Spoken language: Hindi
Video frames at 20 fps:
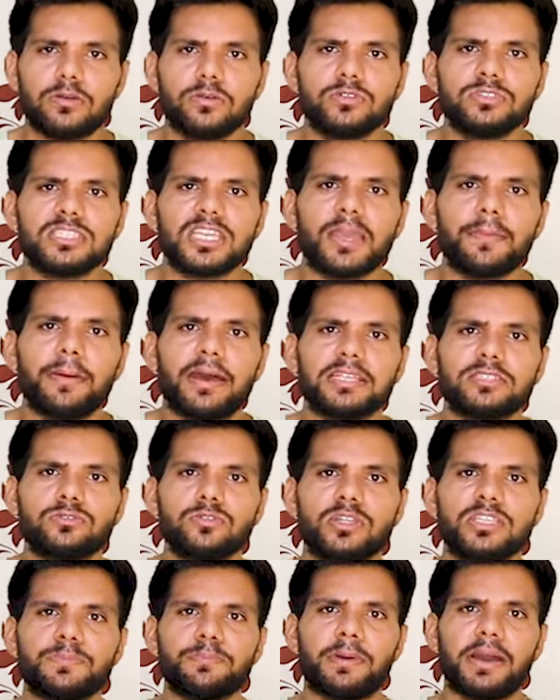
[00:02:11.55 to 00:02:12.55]
उसके बाद
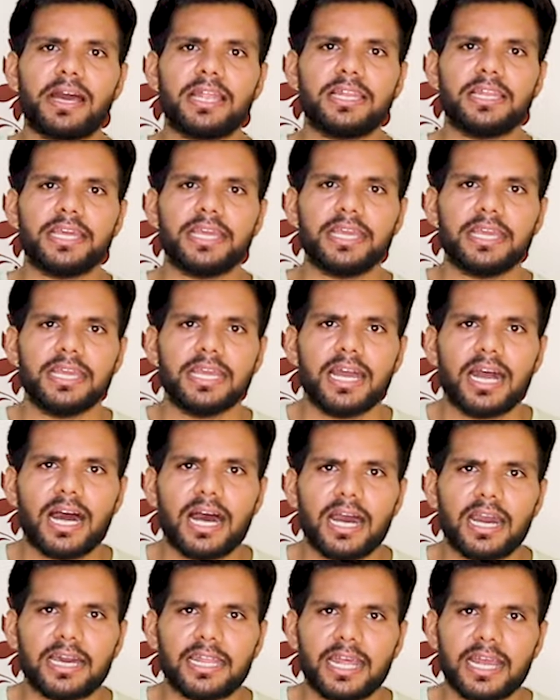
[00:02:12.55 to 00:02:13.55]
सूरजपाल ने
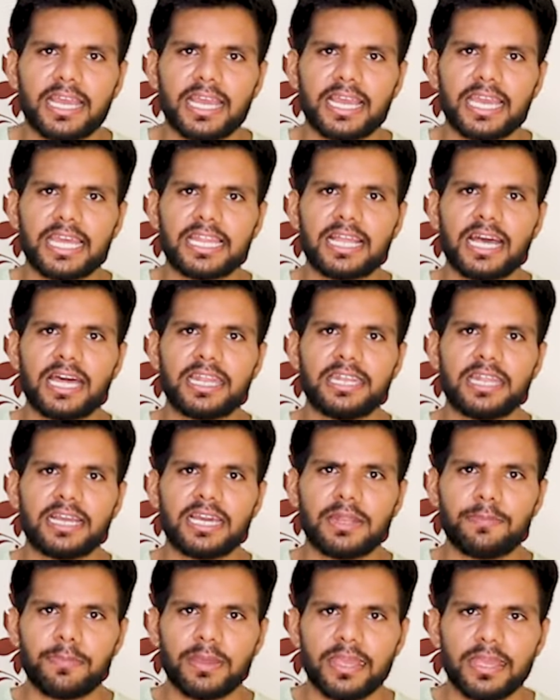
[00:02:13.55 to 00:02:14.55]
आगरा के केदार
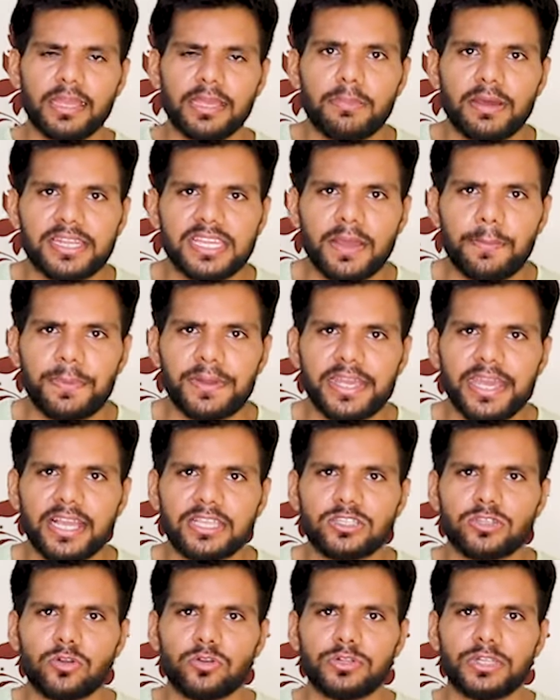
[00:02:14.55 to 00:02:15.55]
नगर में बनी अपनी
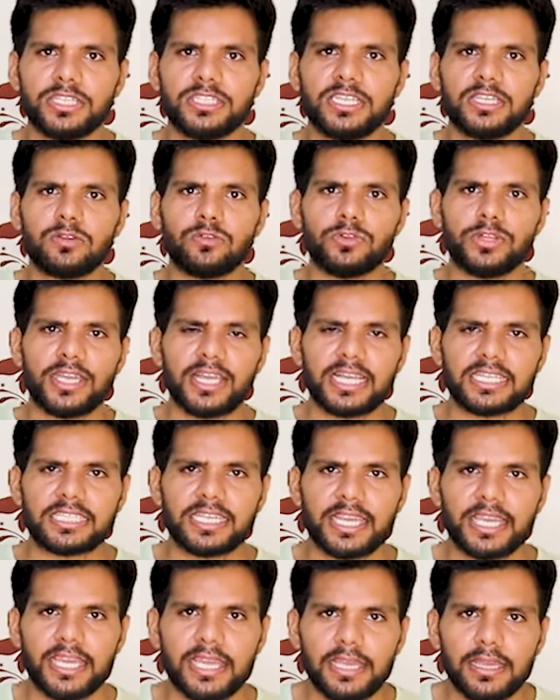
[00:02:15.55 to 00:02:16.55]
एक छोटी सी कुटिया
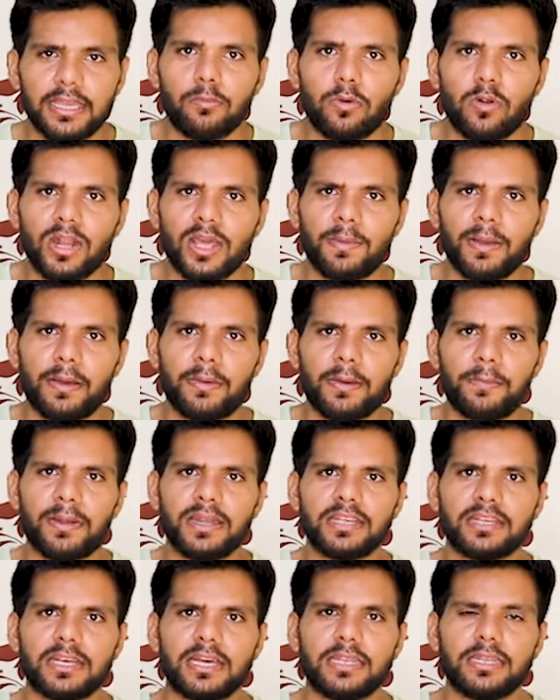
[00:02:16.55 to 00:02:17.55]
से ही भोले बाबा
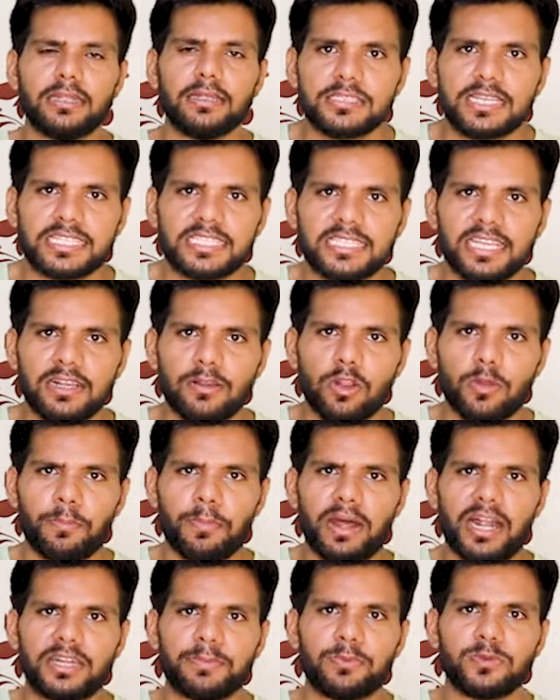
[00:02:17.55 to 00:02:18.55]
बनकर सत्संग और
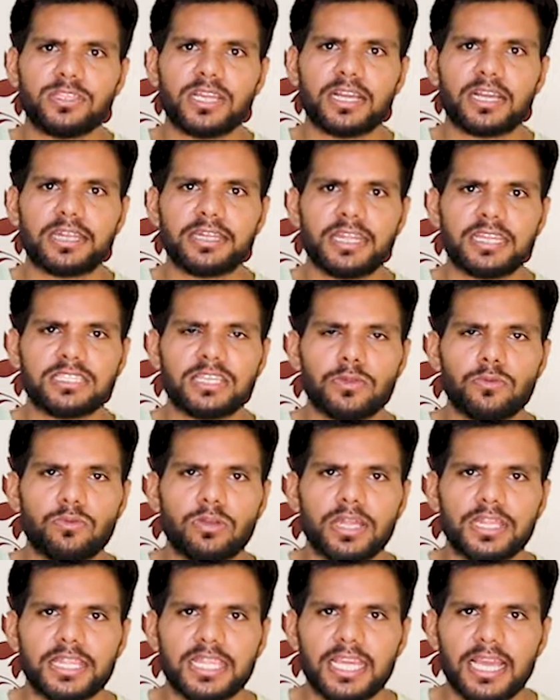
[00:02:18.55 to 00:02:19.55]
पाठ पूजा करना शुरू
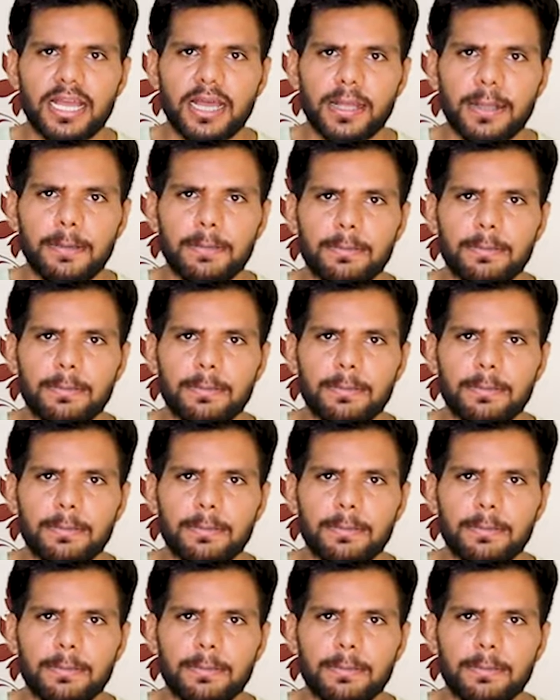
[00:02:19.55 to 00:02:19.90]
कर दिया